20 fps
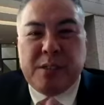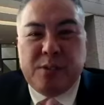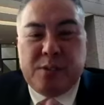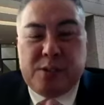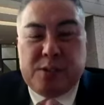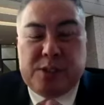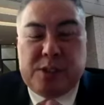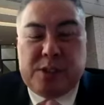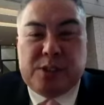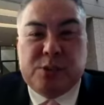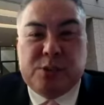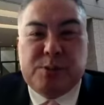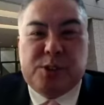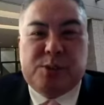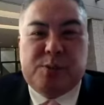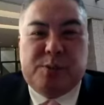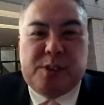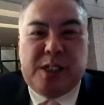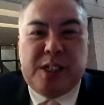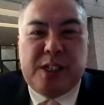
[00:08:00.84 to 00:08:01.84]
府ってそも
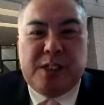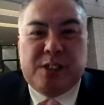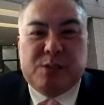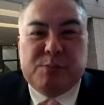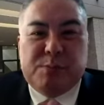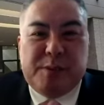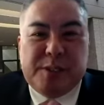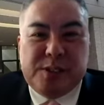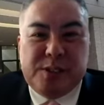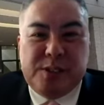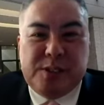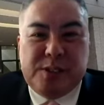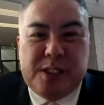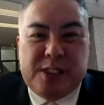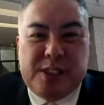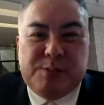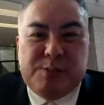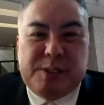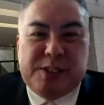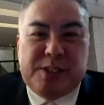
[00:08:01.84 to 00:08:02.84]
そも何やと思います
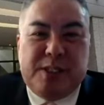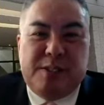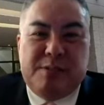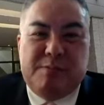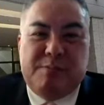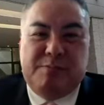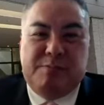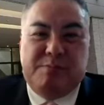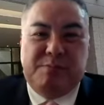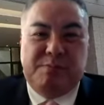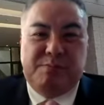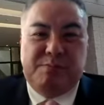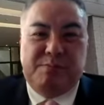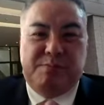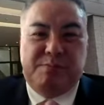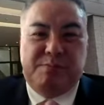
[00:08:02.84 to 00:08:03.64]
高島さん。ま